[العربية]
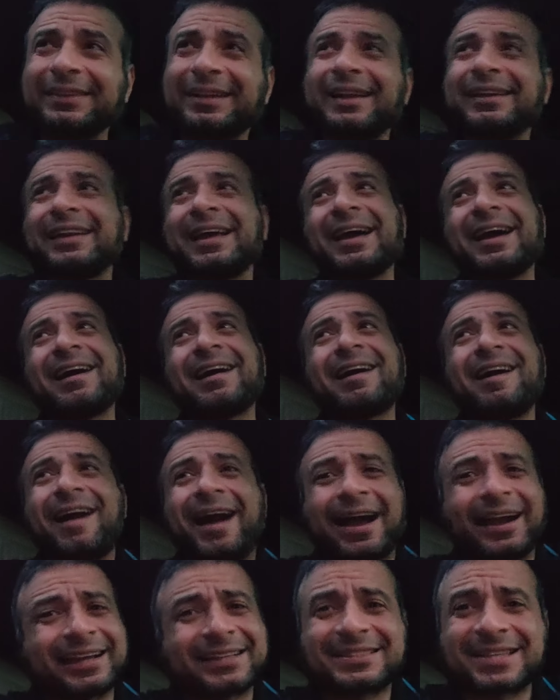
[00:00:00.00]
قال لها اه
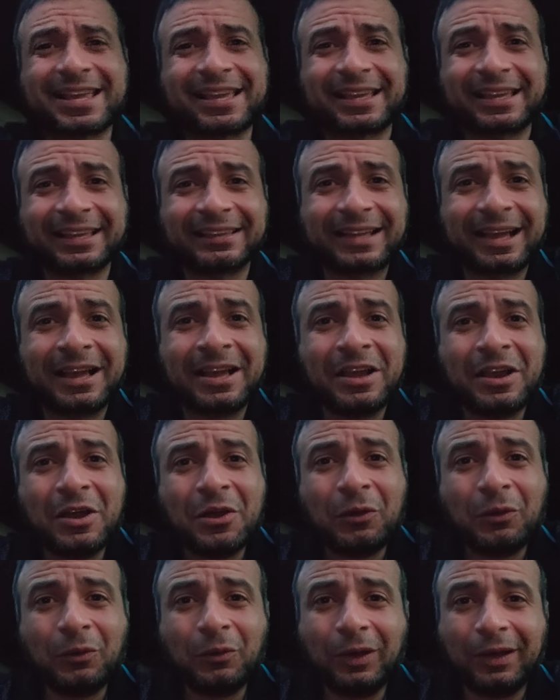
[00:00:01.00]
حاجه زي كده
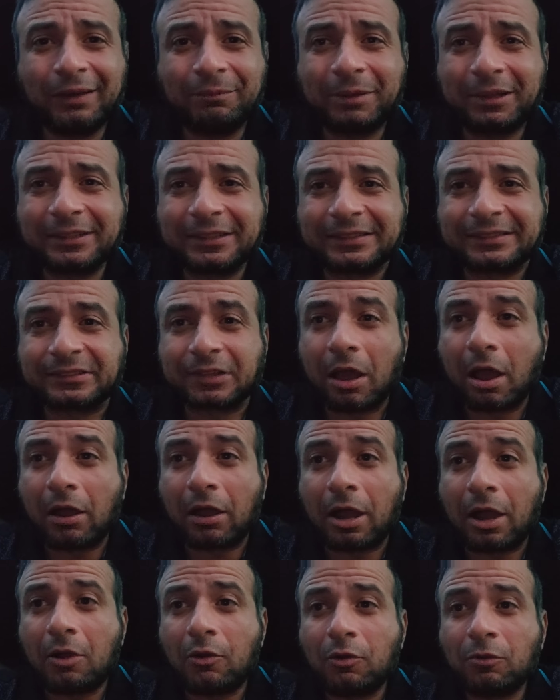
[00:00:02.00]
وعباده
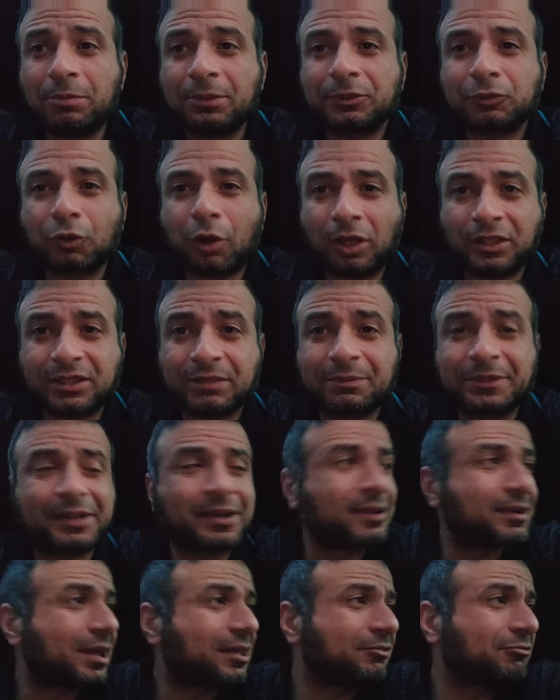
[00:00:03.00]
طاقه وبتروح
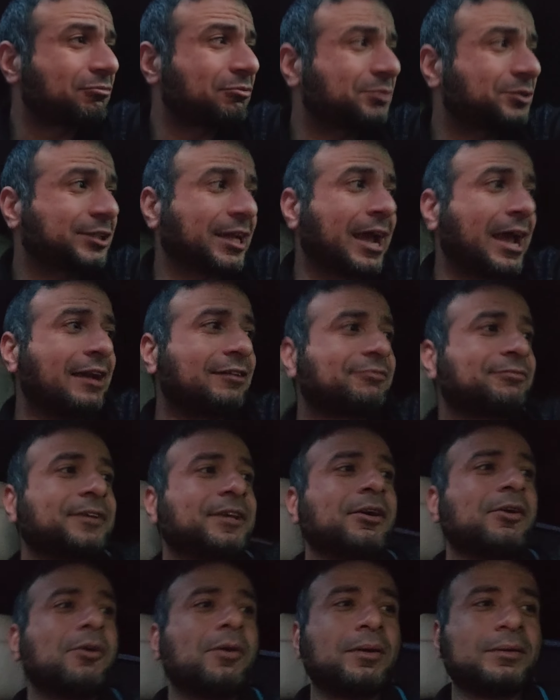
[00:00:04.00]
سيمينارات ومش عارف
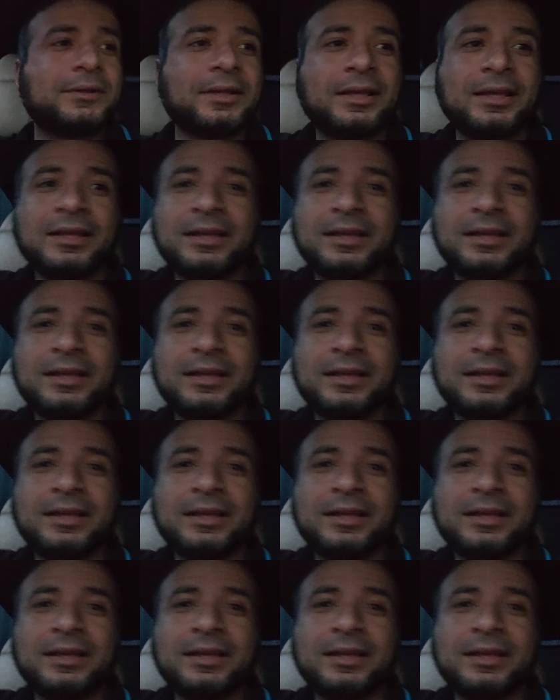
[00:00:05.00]
ايه و...